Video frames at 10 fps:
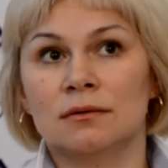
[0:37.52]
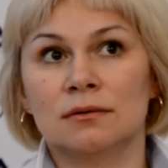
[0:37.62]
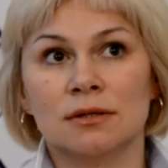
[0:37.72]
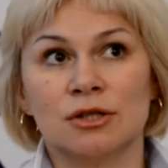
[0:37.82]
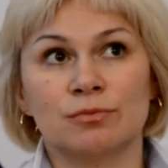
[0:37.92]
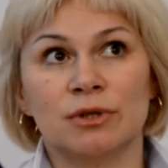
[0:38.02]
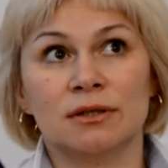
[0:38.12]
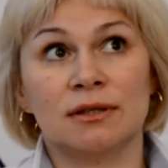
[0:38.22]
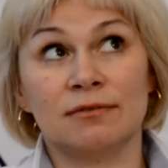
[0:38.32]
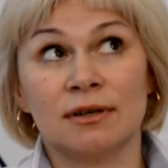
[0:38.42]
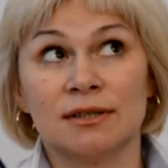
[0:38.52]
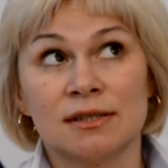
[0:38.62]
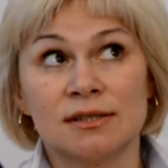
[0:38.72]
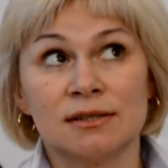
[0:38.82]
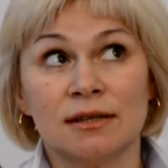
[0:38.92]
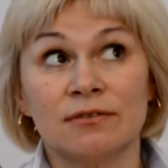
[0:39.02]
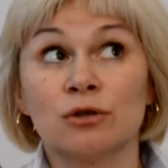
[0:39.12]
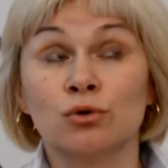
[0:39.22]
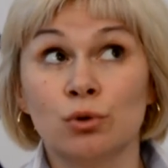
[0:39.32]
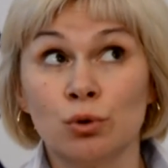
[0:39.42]
скажем так, товарную,
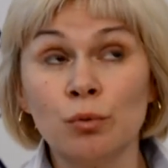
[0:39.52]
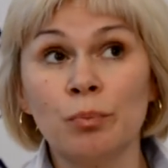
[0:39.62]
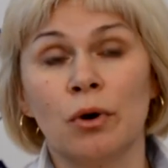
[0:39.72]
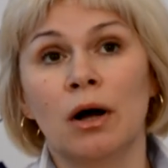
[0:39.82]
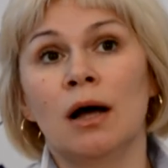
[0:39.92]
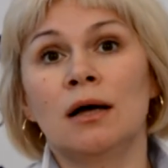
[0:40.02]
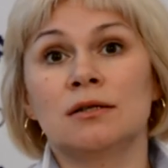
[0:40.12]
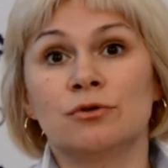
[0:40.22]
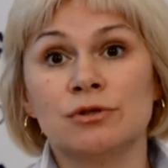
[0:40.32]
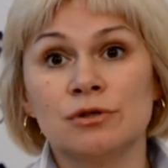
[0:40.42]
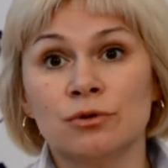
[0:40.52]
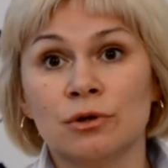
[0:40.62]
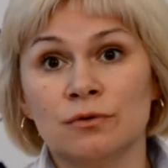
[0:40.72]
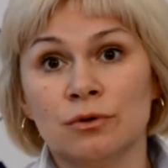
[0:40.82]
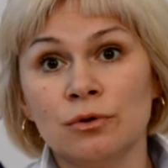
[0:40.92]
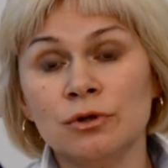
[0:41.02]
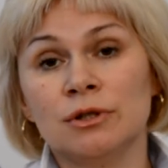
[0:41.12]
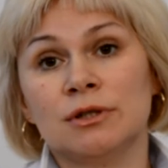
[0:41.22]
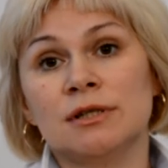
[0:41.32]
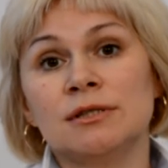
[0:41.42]
товарную группу, то есть из головы
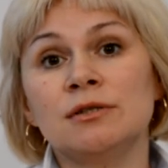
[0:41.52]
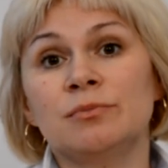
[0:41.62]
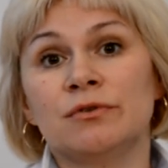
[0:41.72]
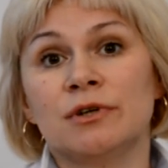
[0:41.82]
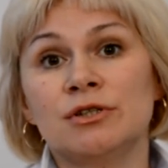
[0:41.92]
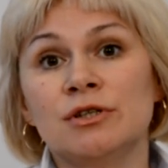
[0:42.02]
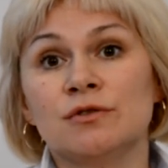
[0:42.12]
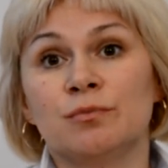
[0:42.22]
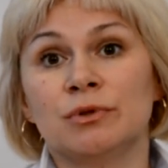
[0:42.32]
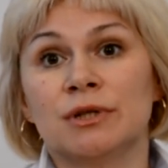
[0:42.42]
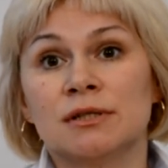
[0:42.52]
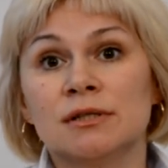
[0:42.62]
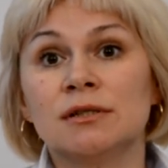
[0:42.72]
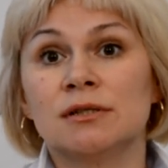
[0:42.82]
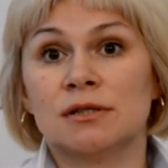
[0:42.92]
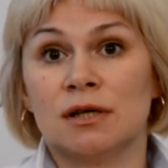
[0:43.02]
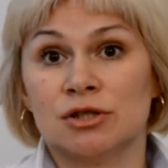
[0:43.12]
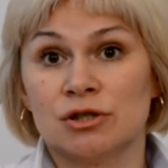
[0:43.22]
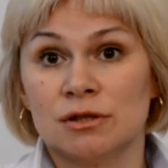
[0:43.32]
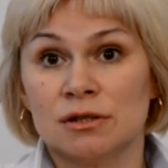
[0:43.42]
корня это растение превращается в полноценный
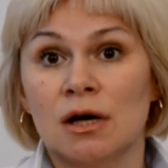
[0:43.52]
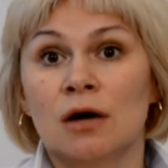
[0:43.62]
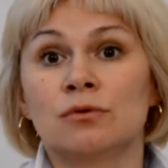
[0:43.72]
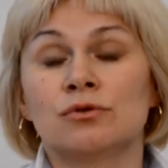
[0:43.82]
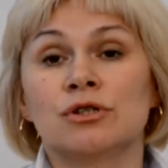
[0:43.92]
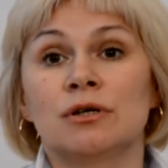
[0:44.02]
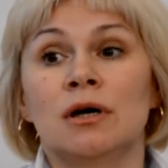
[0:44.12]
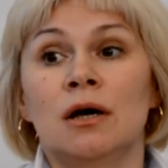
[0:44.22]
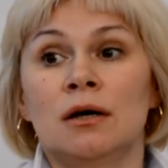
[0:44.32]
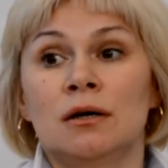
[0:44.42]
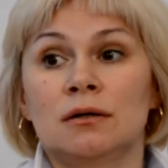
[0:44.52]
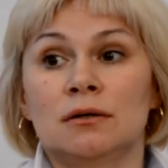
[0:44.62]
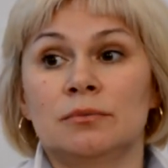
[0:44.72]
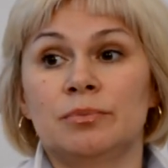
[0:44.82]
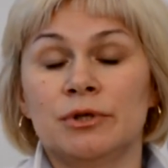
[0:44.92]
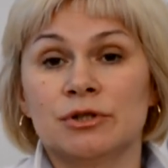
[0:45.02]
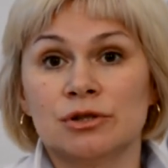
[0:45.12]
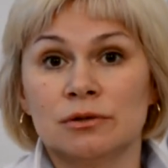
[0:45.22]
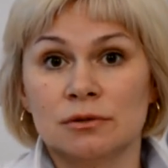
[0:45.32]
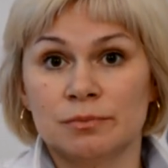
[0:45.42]
саженец, уже э,
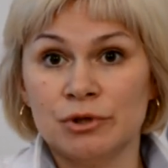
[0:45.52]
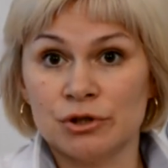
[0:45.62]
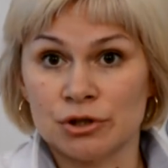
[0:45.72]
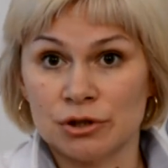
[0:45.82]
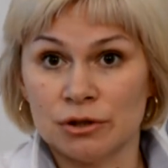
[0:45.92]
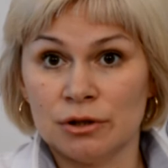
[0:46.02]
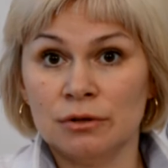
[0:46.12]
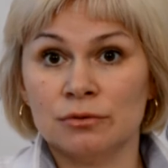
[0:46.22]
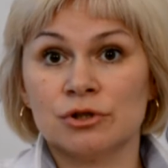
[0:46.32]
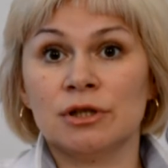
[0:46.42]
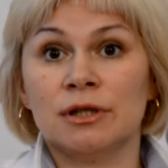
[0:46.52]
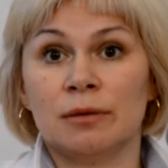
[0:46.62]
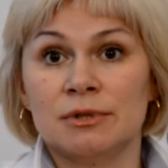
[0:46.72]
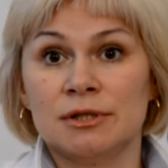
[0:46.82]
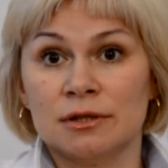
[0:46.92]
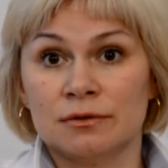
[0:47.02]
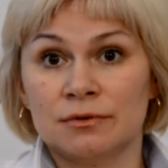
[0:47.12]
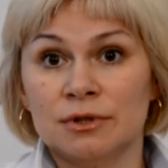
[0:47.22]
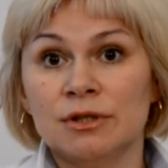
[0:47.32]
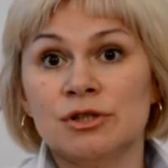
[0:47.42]
приж, э, прижитый, уже
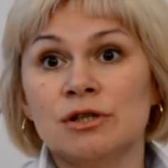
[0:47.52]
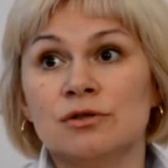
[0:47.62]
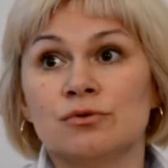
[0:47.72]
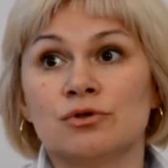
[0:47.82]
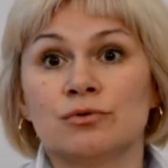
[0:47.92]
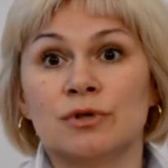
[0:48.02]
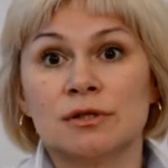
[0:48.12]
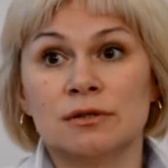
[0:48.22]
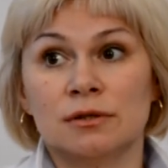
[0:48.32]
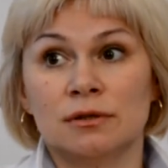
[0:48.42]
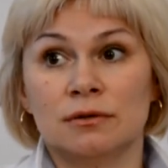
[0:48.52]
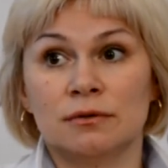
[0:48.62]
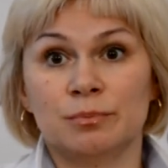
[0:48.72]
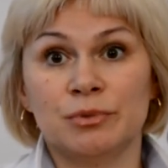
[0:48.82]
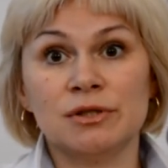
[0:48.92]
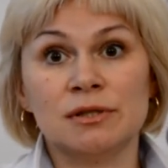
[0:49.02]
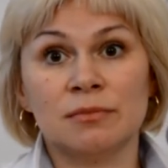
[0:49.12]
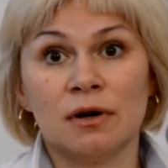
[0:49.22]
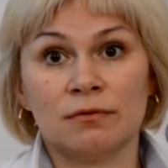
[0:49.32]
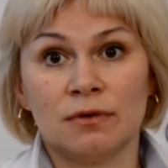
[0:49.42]
адаптированный, часть уже у нас э,
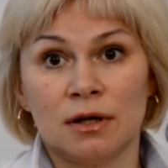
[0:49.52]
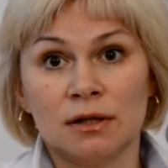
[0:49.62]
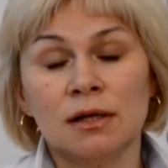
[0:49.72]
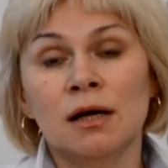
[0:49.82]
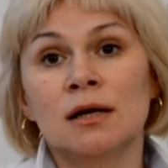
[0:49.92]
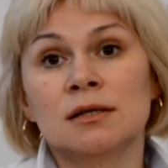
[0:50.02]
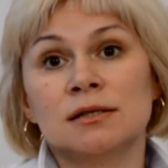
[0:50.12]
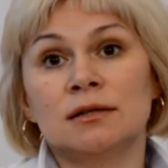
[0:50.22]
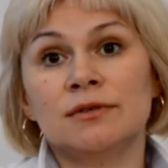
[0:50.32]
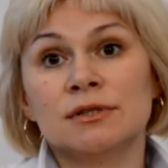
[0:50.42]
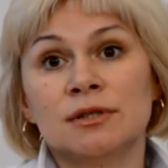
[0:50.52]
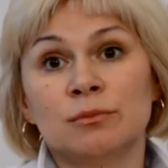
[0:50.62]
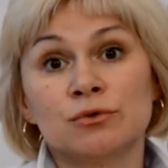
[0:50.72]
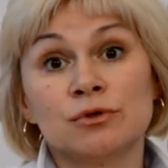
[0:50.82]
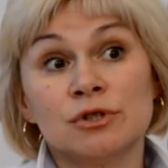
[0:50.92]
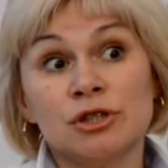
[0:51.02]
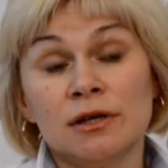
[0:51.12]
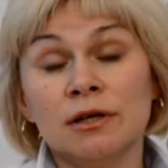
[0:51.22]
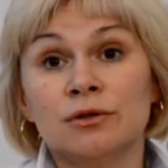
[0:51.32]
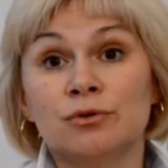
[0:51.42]
перезимовала, соответственно, нам нужен
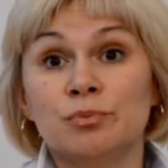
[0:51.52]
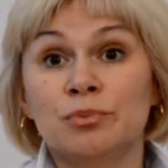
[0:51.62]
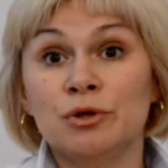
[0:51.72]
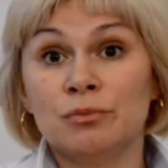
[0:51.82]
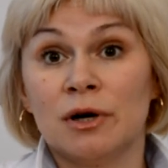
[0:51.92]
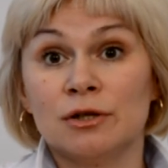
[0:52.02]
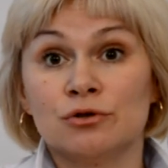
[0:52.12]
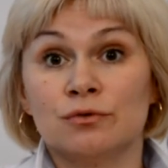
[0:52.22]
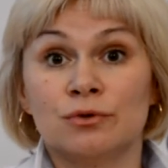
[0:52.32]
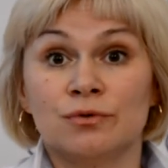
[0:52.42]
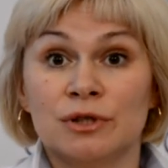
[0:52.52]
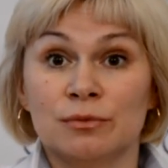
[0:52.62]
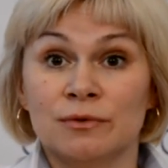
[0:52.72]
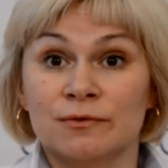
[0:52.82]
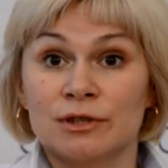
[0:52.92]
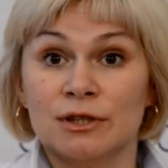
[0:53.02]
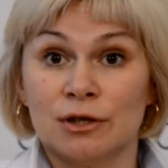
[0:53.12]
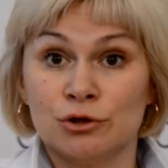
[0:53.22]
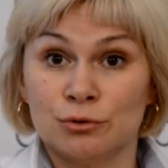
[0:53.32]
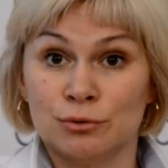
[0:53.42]
человек, который понимает, что вот в, этом, в этот
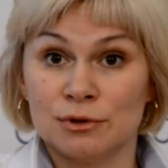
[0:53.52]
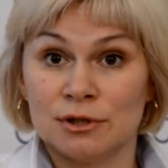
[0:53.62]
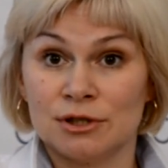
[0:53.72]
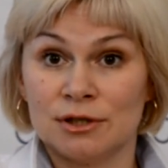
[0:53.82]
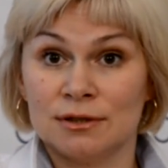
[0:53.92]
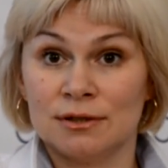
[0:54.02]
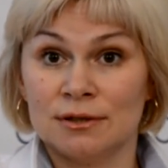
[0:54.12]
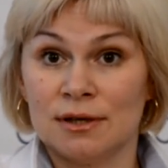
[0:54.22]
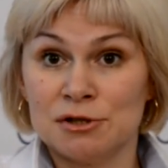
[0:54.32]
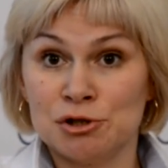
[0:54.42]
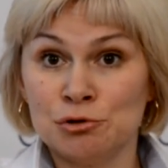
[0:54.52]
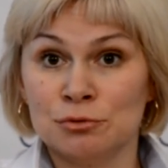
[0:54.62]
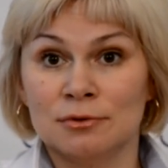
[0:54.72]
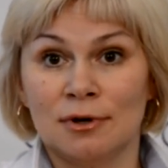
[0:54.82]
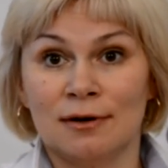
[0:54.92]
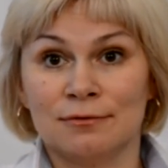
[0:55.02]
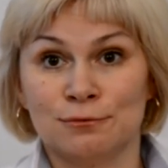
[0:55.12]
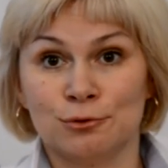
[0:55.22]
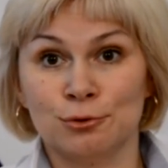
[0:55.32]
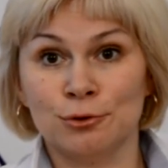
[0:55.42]
горшок он сажает осину, а
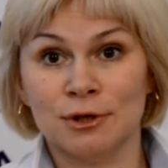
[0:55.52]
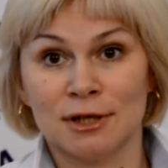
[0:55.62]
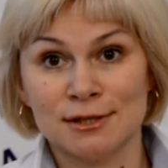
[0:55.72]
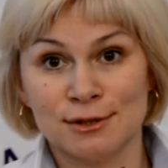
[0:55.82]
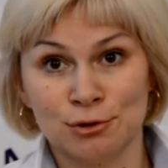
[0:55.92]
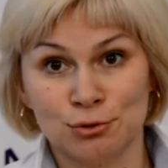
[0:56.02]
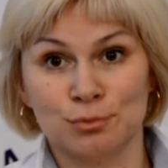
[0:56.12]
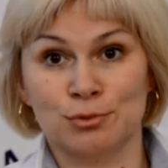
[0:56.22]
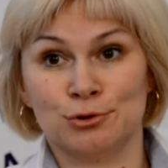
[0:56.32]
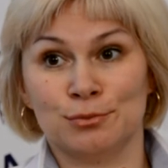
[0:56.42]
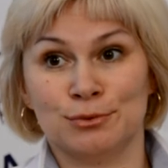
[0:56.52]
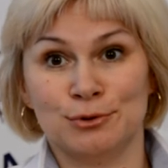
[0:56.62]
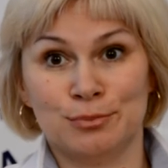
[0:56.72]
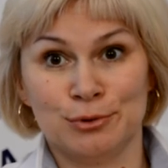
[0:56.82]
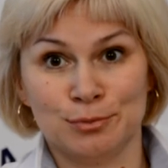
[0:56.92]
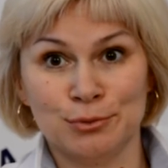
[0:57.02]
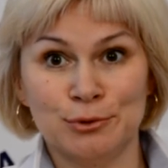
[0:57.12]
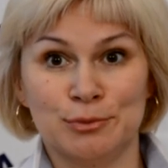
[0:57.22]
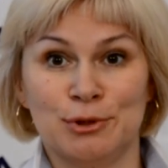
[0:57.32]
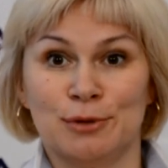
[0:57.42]
в другой красный дуб, чтобы он не
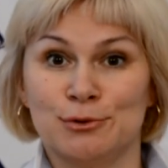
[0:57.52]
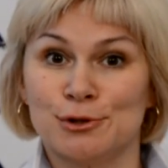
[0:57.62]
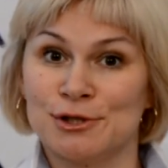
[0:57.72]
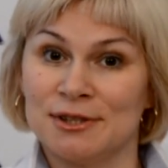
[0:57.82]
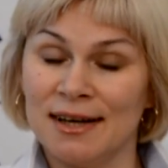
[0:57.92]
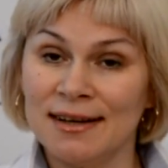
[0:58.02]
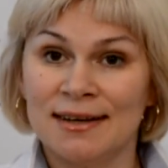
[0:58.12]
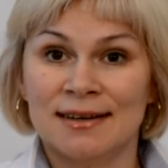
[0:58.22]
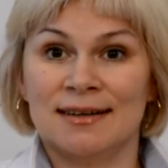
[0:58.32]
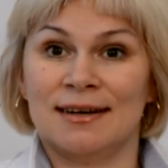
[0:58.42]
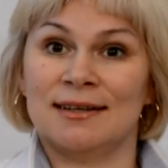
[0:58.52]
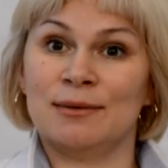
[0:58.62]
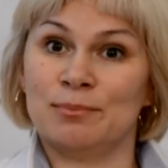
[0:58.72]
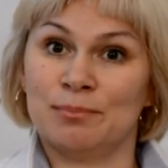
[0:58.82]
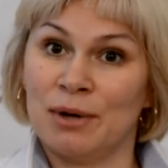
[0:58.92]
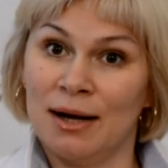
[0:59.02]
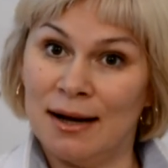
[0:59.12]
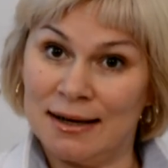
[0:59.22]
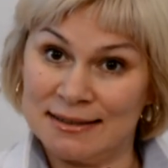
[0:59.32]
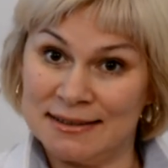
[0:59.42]
перепутал, потому что цена, она
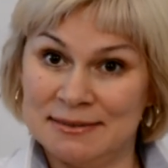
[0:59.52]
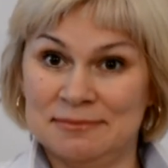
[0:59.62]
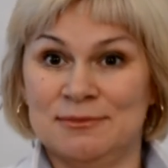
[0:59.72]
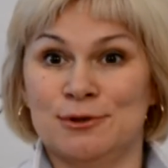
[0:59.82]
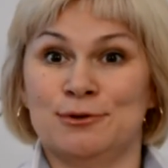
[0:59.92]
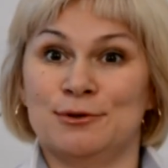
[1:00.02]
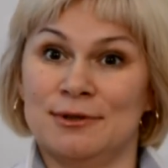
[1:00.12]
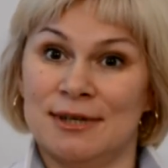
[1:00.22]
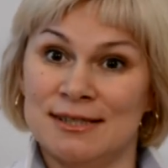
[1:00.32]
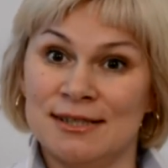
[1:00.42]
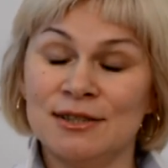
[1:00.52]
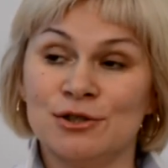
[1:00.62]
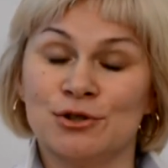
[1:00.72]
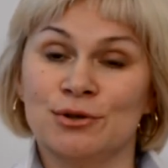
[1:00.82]
полярна что осиный, что